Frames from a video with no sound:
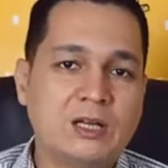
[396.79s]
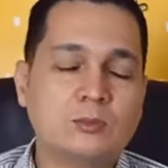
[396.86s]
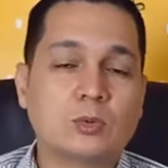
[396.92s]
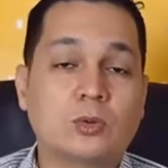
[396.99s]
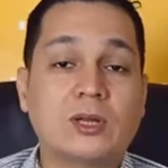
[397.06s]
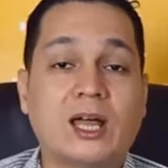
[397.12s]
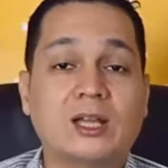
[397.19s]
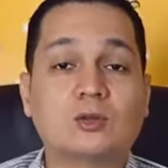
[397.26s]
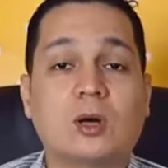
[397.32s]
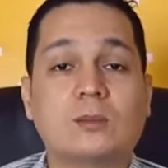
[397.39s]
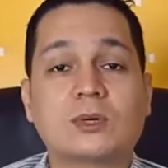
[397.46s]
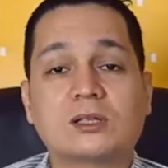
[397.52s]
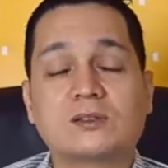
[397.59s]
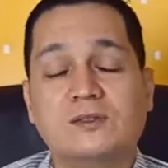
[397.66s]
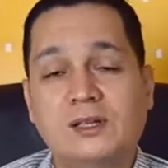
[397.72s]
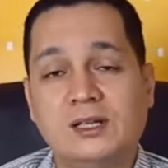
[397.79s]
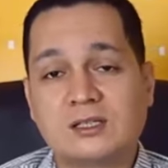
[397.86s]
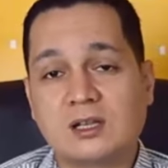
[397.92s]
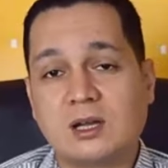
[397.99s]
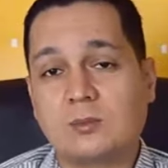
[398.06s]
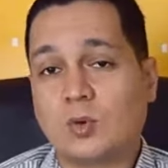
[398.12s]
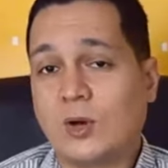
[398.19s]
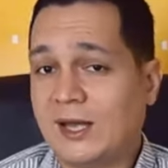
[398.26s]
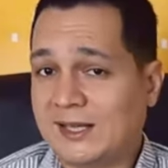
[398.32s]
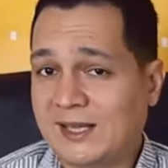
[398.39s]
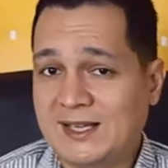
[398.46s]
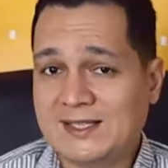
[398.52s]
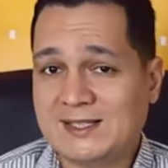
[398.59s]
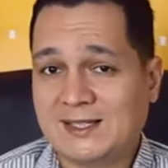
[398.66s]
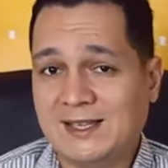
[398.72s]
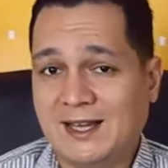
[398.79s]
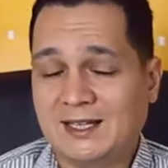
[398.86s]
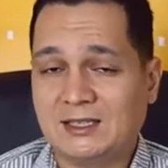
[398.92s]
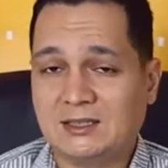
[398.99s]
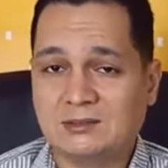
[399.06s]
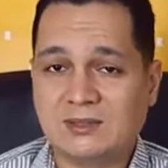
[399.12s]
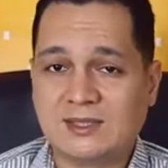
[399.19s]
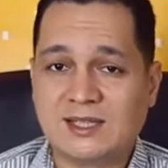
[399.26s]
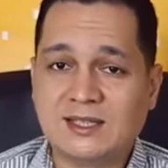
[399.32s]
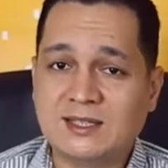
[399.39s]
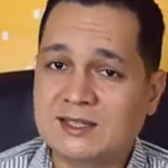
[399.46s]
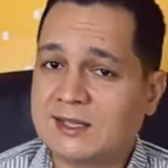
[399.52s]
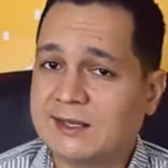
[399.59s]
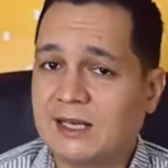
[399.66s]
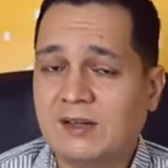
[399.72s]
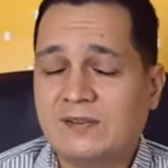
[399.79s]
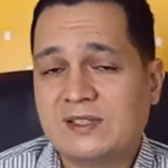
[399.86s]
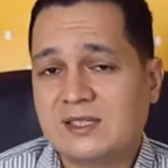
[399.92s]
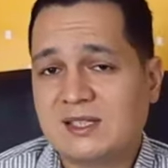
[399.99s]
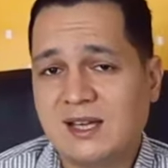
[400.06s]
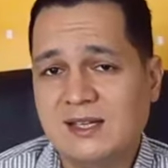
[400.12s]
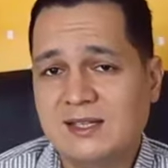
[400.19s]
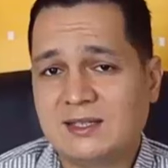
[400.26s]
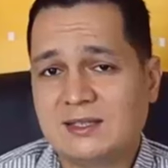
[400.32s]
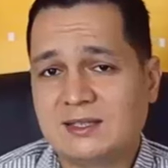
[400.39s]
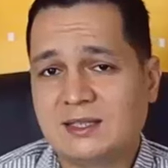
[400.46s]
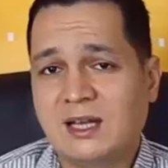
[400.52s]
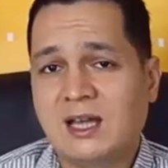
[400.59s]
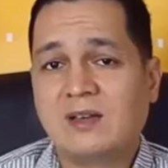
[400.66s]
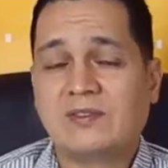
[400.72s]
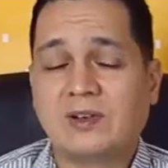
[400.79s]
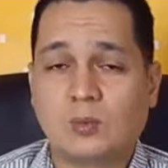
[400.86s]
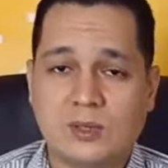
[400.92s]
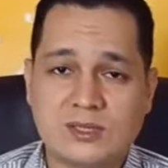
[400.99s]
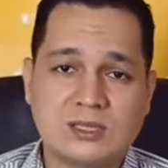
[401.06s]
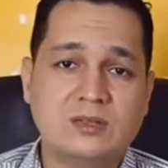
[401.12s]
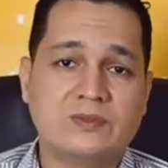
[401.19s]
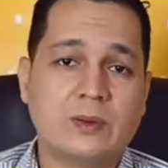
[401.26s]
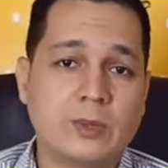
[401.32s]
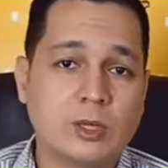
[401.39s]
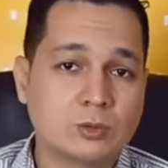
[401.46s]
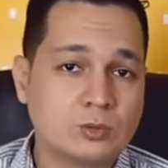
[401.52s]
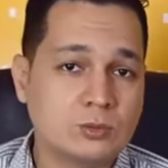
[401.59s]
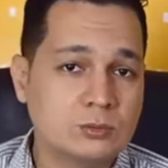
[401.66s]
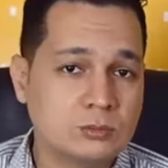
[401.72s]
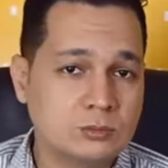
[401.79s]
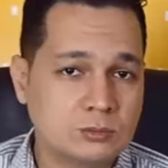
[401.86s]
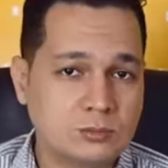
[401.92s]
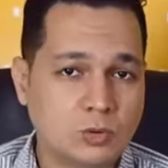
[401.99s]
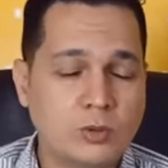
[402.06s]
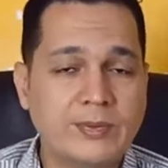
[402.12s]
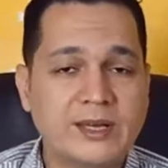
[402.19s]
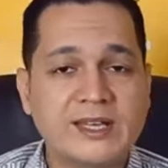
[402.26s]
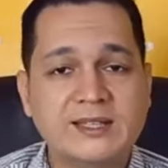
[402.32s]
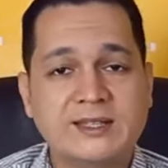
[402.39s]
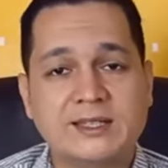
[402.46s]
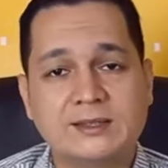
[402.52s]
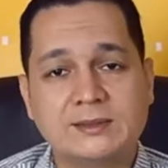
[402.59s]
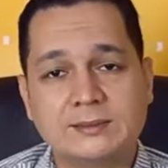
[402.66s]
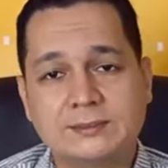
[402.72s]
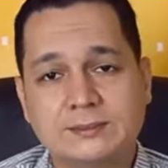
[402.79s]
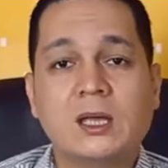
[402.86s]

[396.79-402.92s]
ممكن عنده امراض في العظام وهكذا يعني سيدنتري لايف ستايل فالوظيفه برضه مهمه جدا